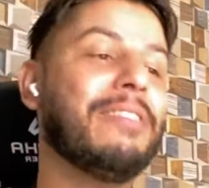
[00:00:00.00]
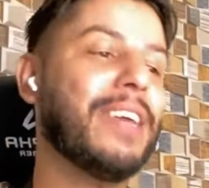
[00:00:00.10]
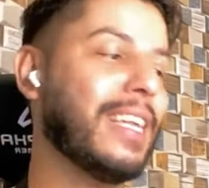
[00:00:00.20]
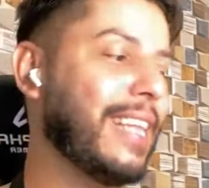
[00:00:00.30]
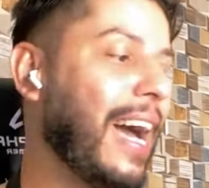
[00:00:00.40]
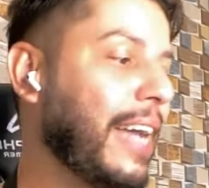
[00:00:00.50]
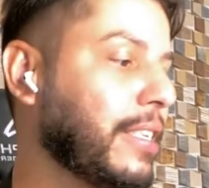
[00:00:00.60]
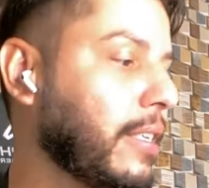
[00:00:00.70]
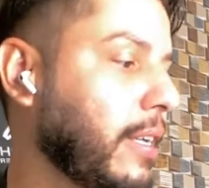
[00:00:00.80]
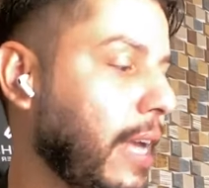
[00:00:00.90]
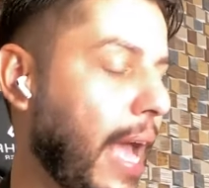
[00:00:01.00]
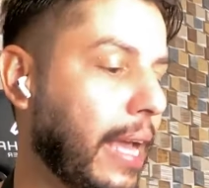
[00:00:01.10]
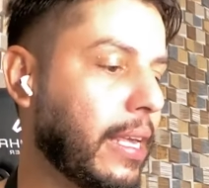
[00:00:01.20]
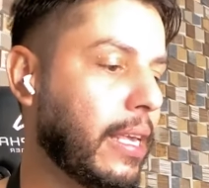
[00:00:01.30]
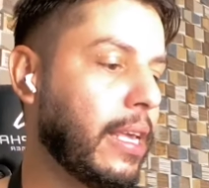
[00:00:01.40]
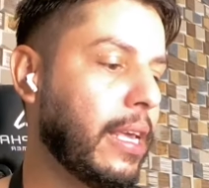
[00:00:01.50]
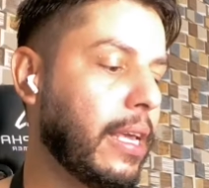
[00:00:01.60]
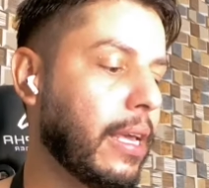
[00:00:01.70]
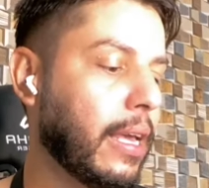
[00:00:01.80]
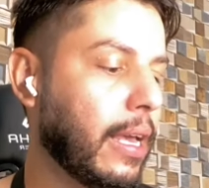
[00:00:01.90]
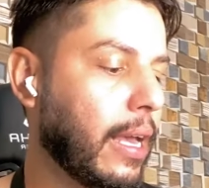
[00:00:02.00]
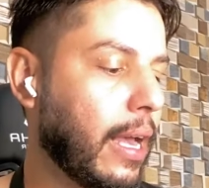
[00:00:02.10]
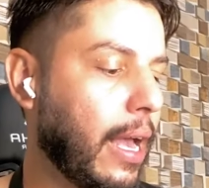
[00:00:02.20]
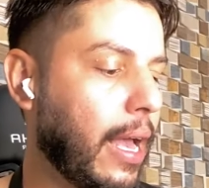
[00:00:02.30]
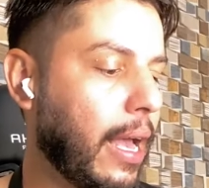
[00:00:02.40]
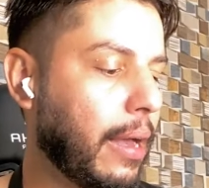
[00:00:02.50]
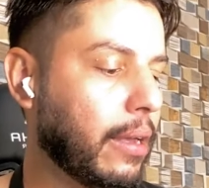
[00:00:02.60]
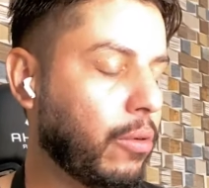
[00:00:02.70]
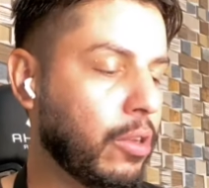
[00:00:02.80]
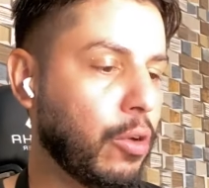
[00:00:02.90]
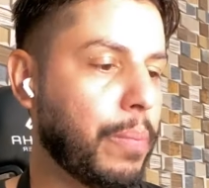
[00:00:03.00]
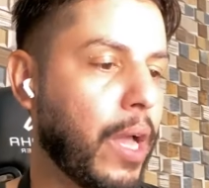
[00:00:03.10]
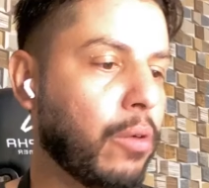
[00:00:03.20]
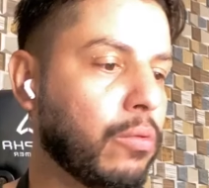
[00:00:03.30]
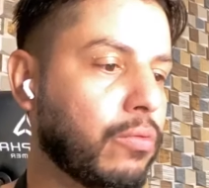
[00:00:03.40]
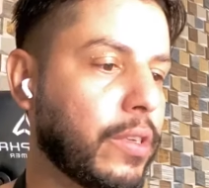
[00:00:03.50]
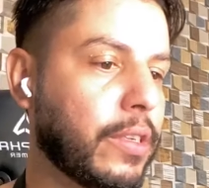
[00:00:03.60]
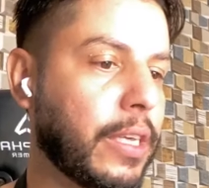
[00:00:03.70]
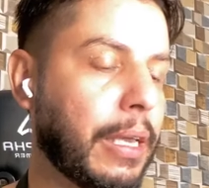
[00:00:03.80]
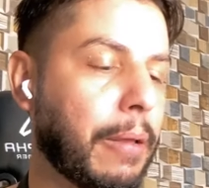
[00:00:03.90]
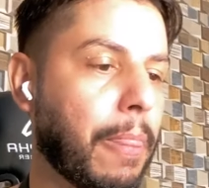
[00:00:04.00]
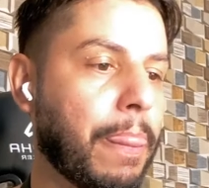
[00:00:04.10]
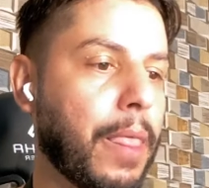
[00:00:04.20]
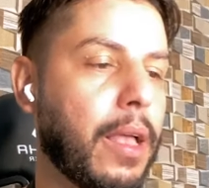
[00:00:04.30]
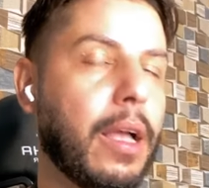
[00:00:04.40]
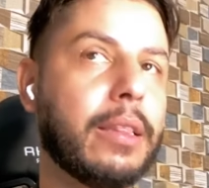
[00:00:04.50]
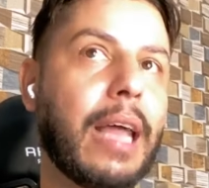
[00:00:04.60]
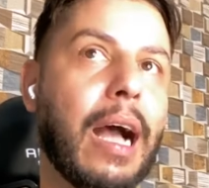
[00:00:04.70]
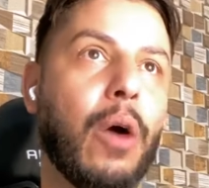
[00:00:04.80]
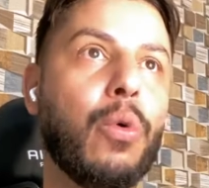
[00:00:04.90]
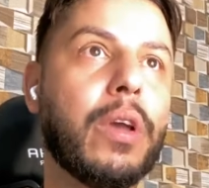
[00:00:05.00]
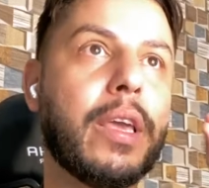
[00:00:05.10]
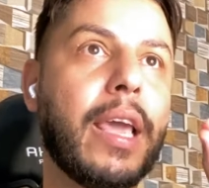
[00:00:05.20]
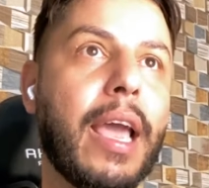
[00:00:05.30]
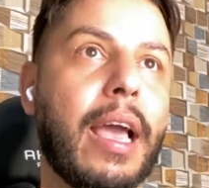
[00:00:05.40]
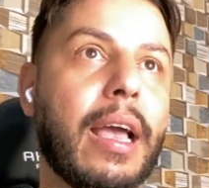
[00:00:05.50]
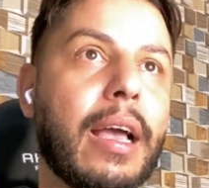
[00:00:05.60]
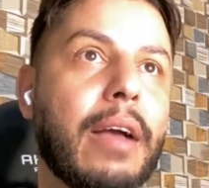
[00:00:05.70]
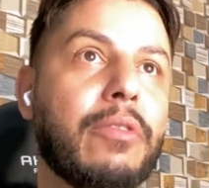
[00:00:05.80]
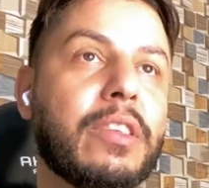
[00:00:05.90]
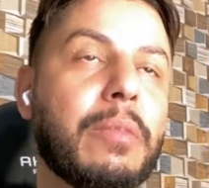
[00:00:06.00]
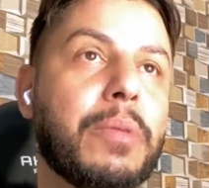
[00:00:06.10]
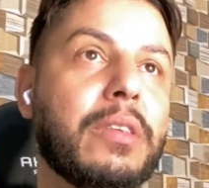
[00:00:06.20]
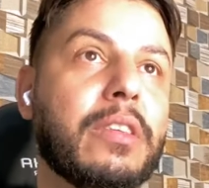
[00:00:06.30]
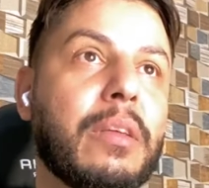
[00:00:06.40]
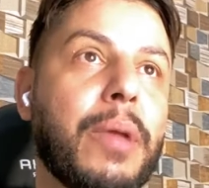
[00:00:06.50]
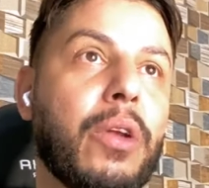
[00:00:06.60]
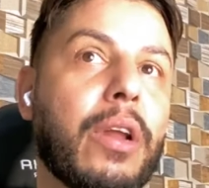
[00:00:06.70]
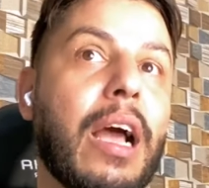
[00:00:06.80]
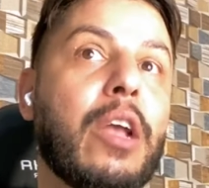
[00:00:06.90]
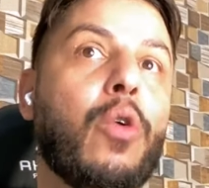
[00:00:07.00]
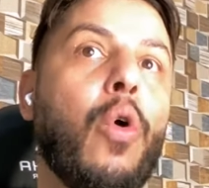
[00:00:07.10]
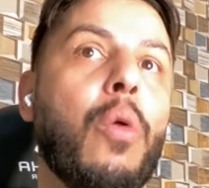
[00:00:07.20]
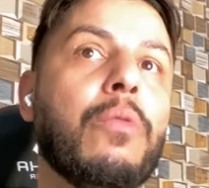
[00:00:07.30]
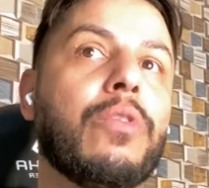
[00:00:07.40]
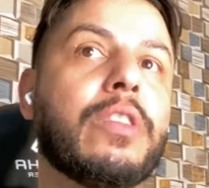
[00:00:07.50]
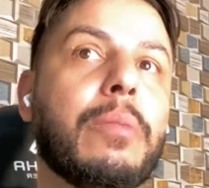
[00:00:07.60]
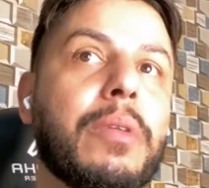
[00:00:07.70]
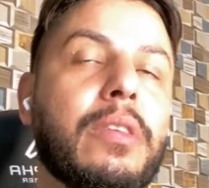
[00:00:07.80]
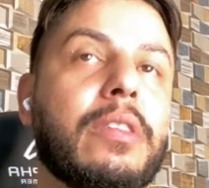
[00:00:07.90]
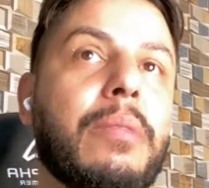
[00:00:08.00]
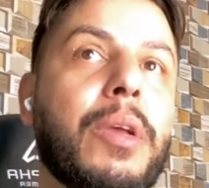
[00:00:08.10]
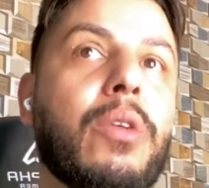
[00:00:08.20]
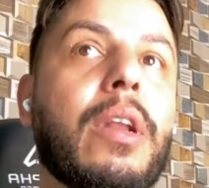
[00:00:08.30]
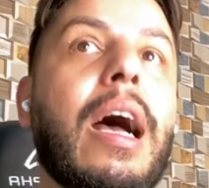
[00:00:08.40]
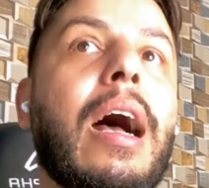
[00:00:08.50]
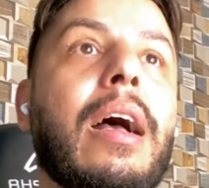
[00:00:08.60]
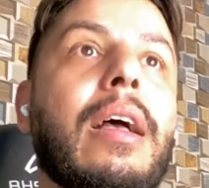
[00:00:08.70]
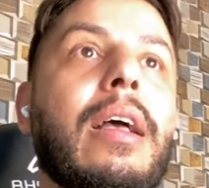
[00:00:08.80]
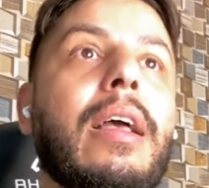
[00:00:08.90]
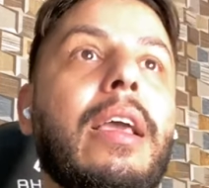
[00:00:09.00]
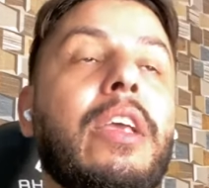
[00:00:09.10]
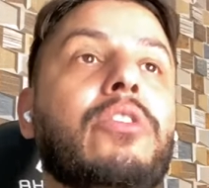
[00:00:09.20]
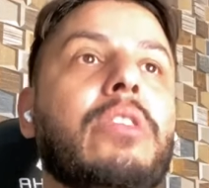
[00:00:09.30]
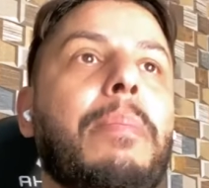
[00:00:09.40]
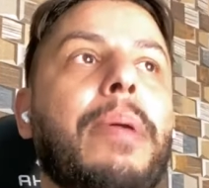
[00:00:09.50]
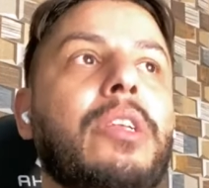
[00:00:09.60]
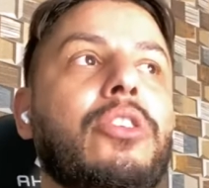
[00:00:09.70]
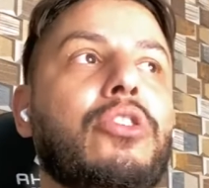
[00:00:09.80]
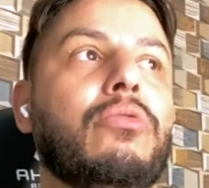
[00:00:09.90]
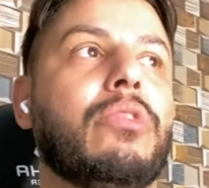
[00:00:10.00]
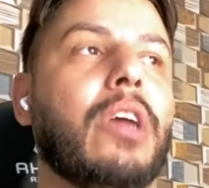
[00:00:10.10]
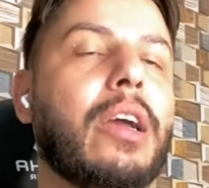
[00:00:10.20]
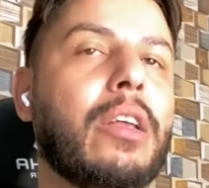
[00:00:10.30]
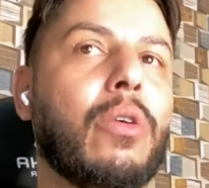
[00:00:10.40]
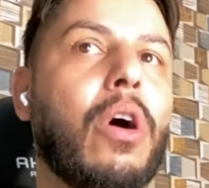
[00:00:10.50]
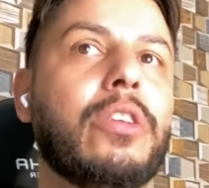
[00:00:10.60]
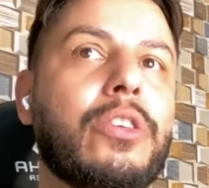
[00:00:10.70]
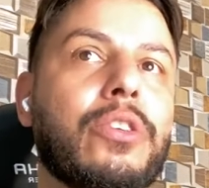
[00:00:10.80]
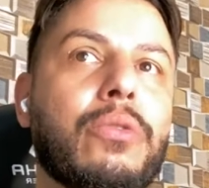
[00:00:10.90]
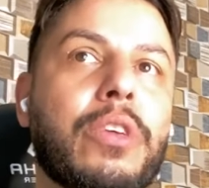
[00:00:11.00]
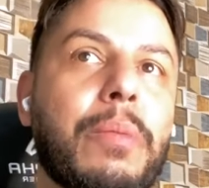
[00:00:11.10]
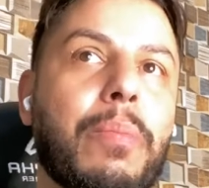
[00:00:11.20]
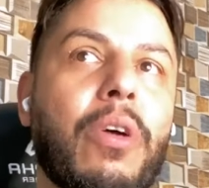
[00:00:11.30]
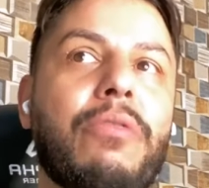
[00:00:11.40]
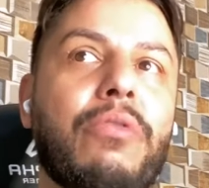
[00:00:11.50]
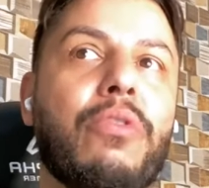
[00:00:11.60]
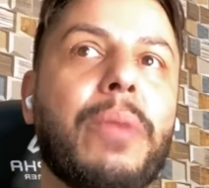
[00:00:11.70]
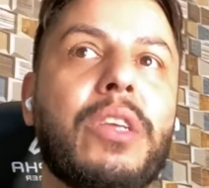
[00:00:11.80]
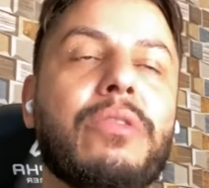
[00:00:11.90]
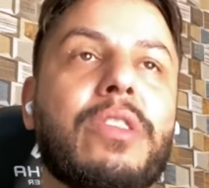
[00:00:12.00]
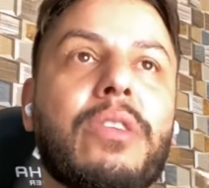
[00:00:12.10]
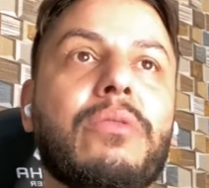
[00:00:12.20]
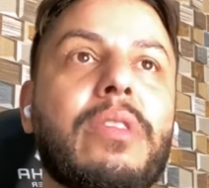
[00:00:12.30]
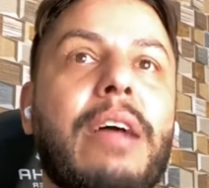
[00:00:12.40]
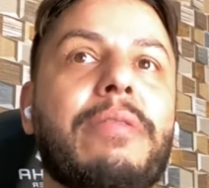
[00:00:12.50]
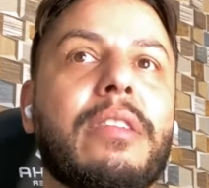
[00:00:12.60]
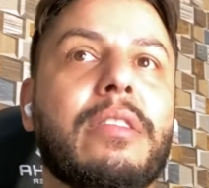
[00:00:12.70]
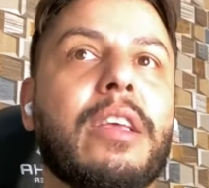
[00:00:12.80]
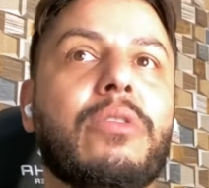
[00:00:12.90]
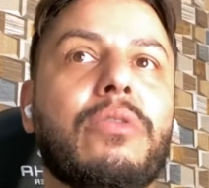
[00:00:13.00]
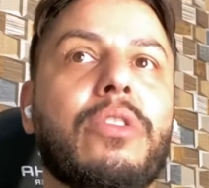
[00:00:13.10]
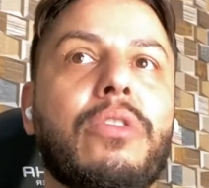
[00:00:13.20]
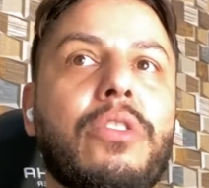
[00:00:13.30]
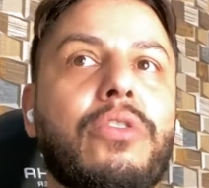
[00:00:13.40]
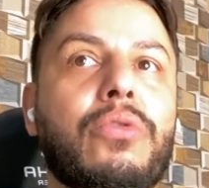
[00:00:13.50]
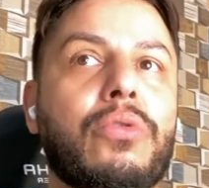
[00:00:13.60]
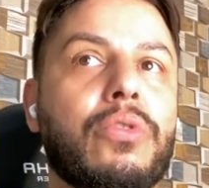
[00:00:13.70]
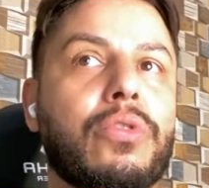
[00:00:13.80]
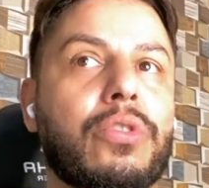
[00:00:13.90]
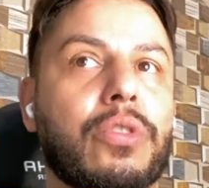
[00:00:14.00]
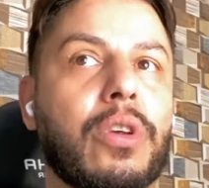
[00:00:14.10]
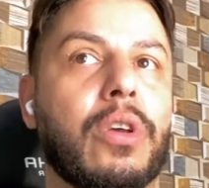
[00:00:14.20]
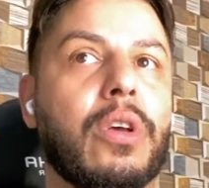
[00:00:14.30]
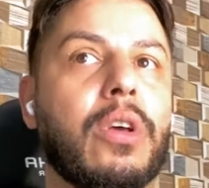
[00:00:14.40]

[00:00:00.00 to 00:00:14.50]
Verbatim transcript: mas a verdade é que é, quando eu pergunto assim, tá, o que você precisa melhorar e como você precisa melhorar, isso depende de um diagnóstico que provavelmente você não está fazendo nos seus estudos.